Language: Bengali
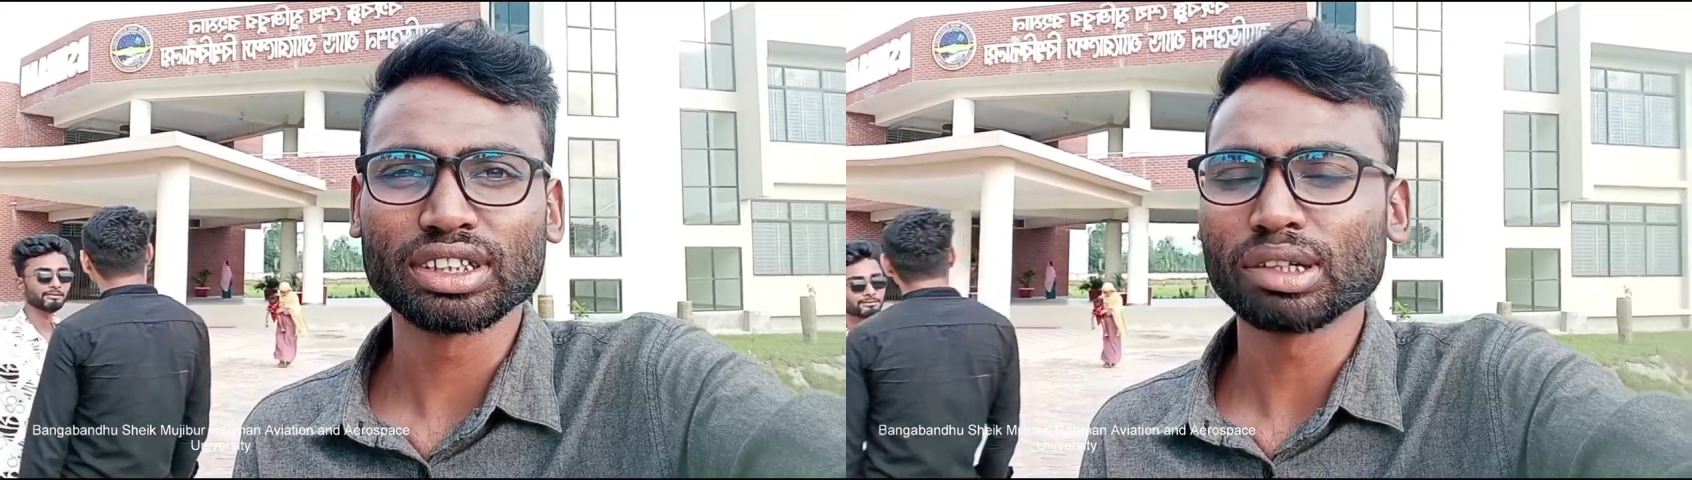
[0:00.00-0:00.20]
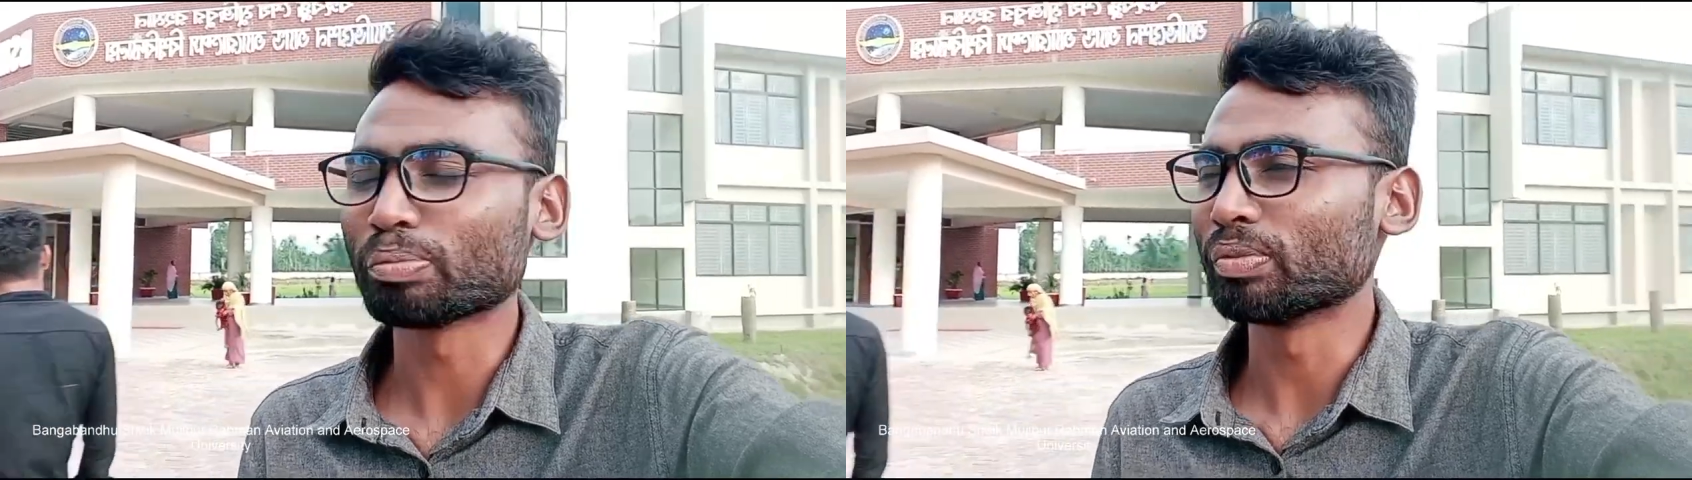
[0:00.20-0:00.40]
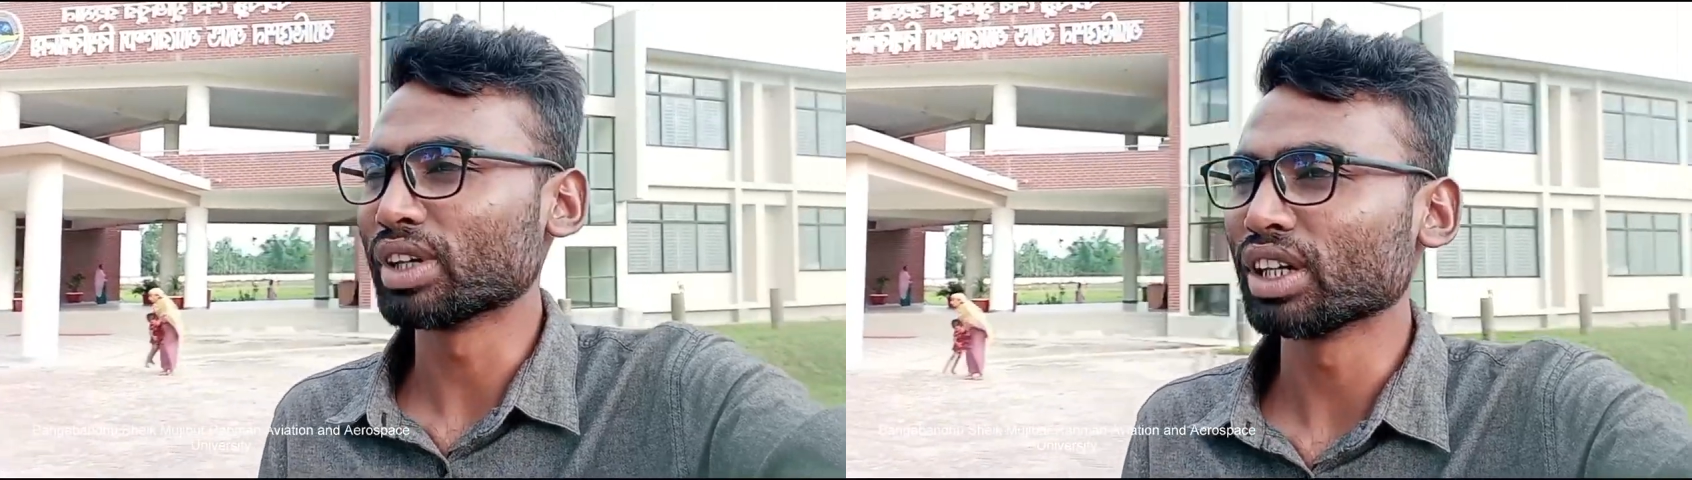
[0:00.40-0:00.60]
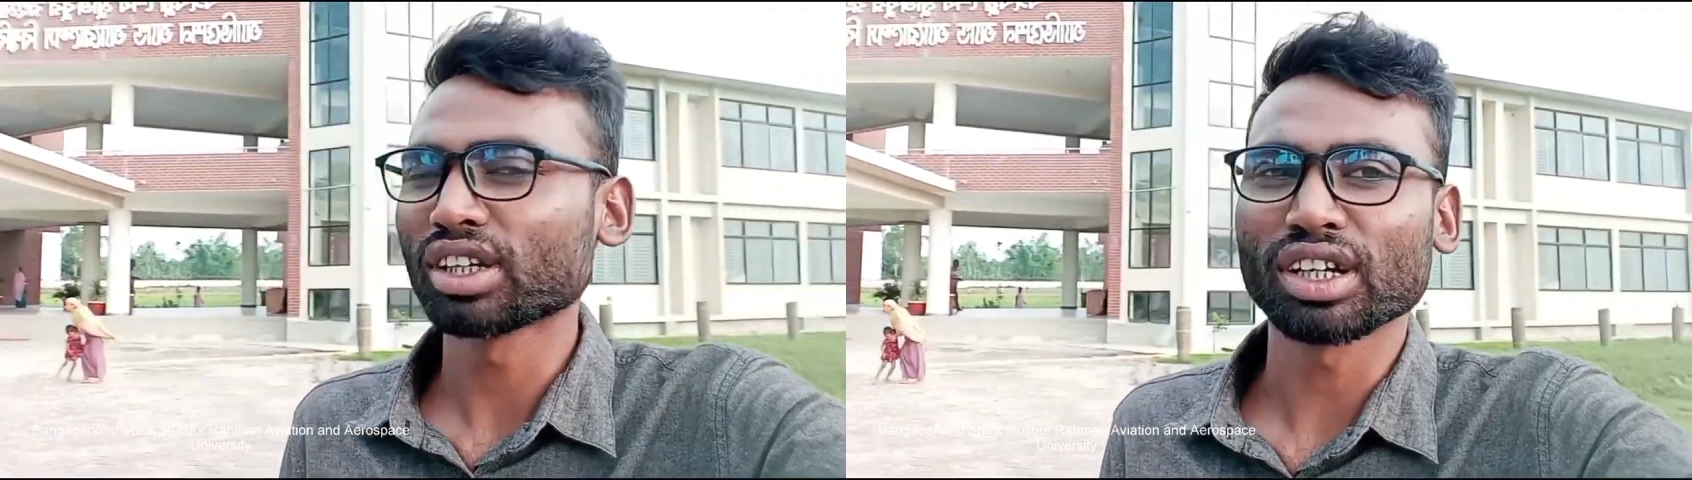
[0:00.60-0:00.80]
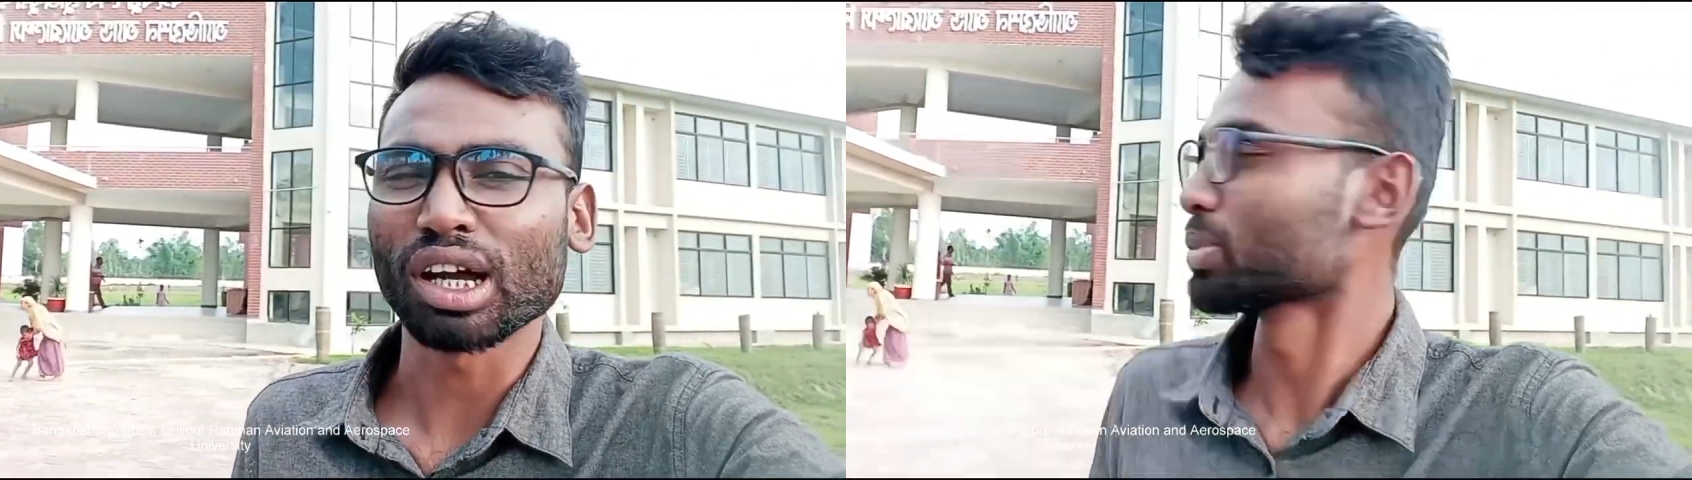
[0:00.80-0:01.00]

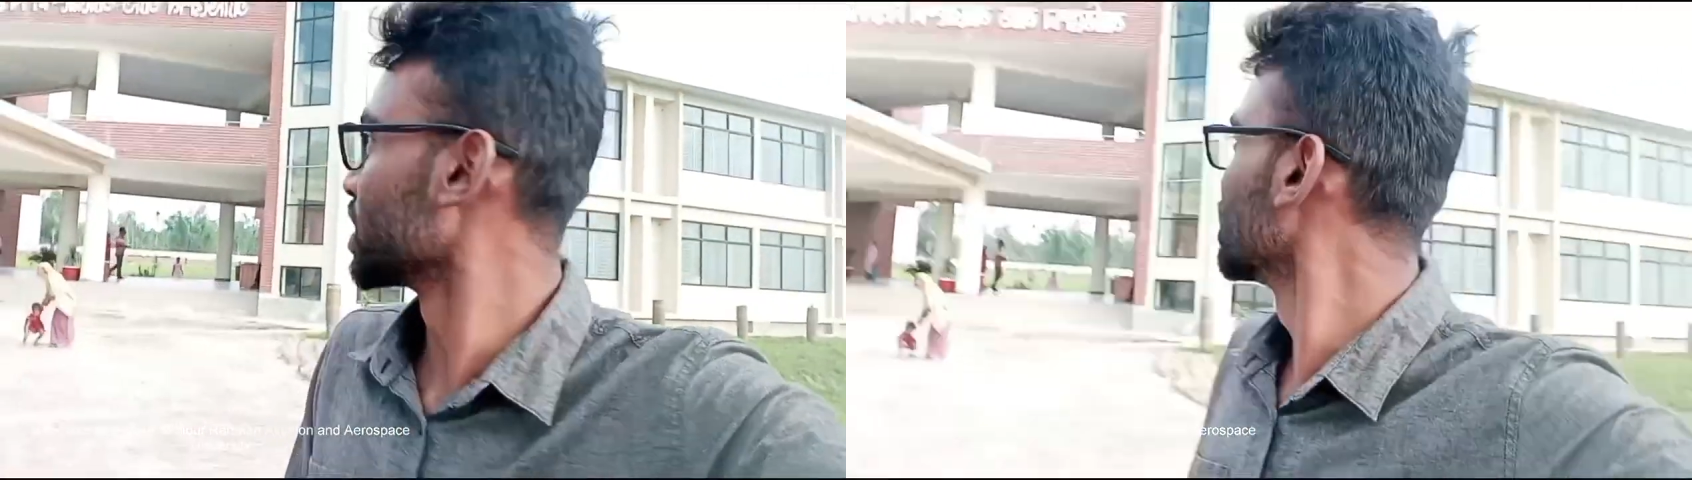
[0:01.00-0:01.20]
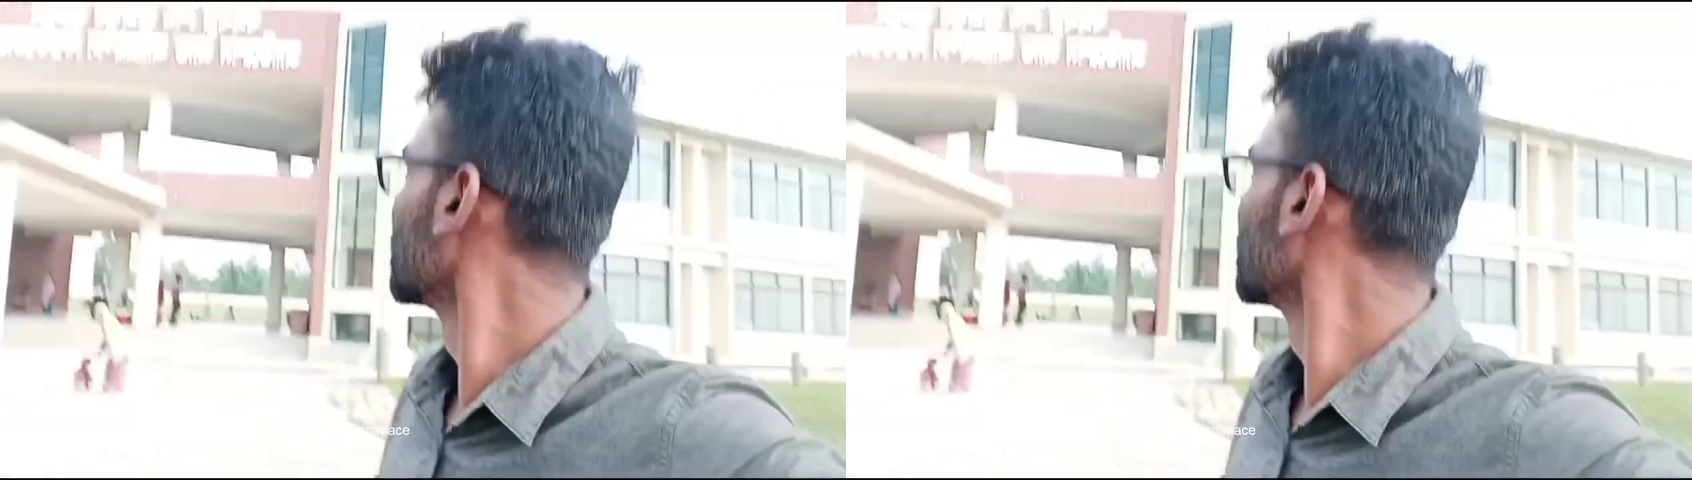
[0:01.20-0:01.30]
বঙ্গবন্ধু শেখ